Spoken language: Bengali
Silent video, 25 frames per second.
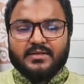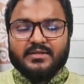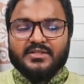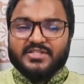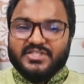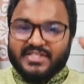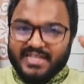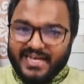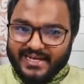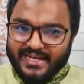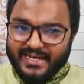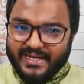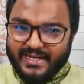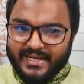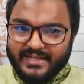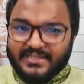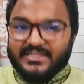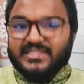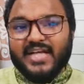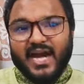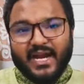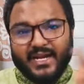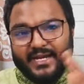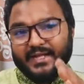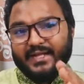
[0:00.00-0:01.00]
চেনে
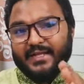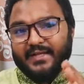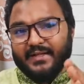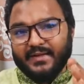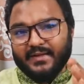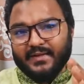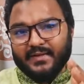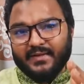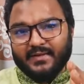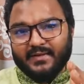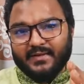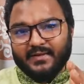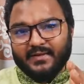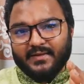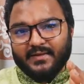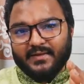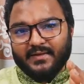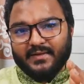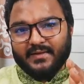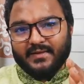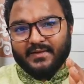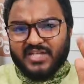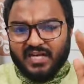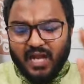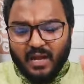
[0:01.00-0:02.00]
জানে
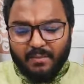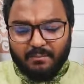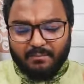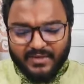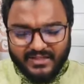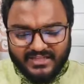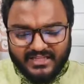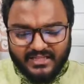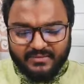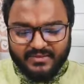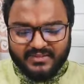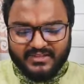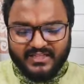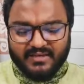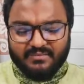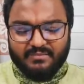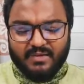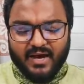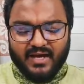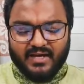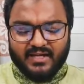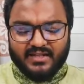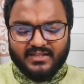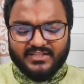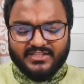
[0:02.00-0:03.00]
সারা পৃথিবীতে
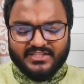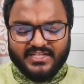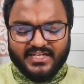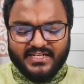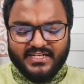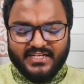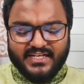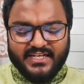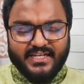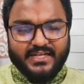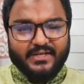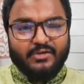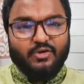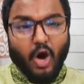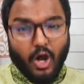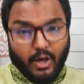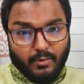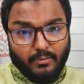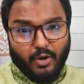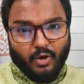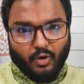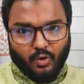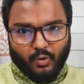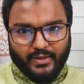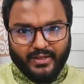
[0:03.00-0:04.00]
বাংলাদেশকে নিয়ে গর্ব
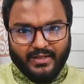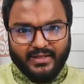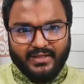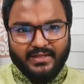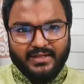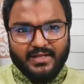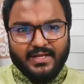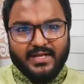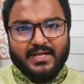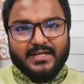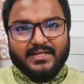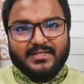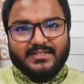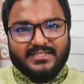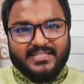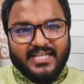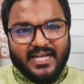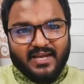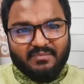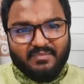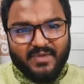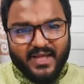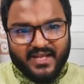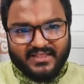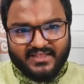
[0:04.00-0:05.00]
করে যে
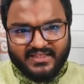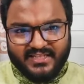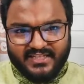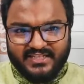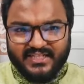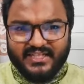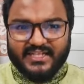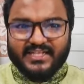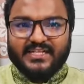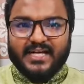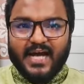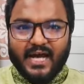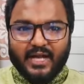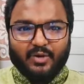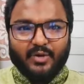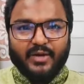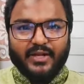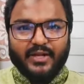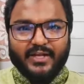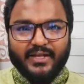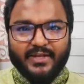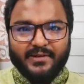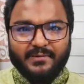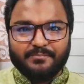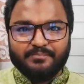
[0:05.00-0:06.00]
ব্যক্তিটির কারণে
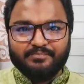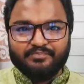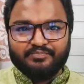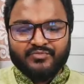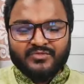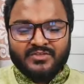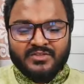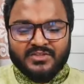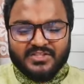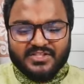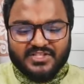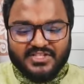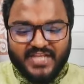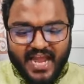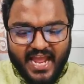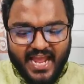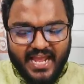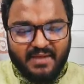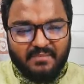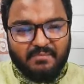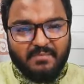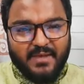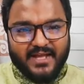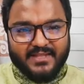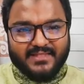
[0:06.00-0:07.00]
সেই
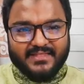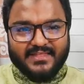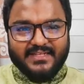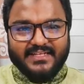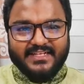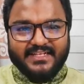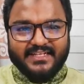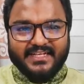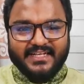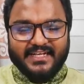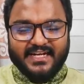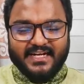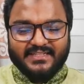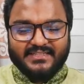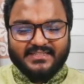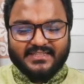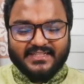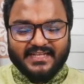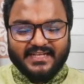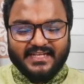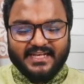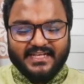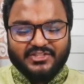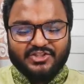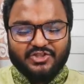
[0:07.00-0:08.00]
ব্যক্তিটিকে আজকে
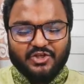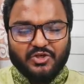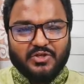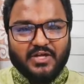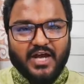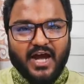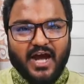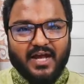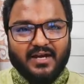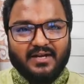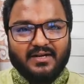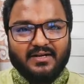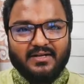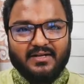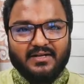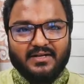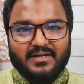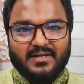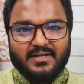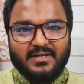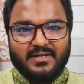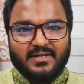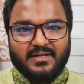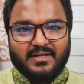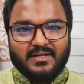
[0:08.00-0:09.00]
এই সরকার
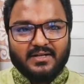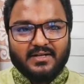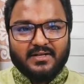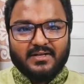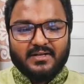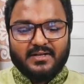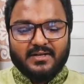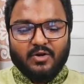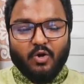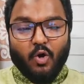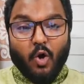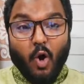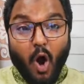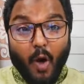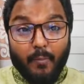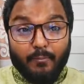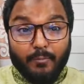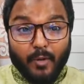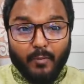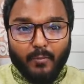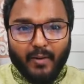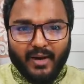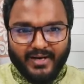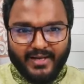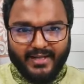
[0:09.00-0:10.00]

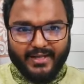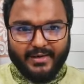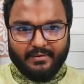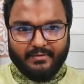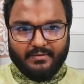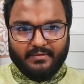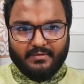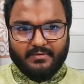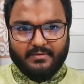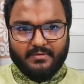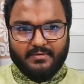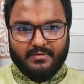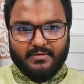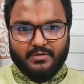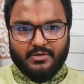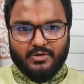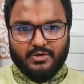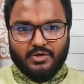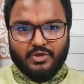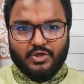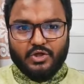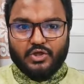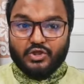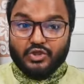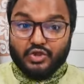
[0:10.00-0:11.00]
অপমানের
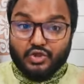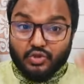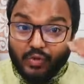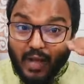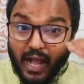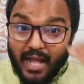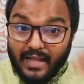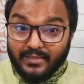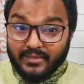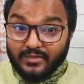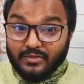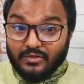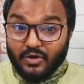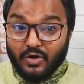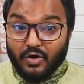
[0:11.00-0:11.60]
চূড়ান্ত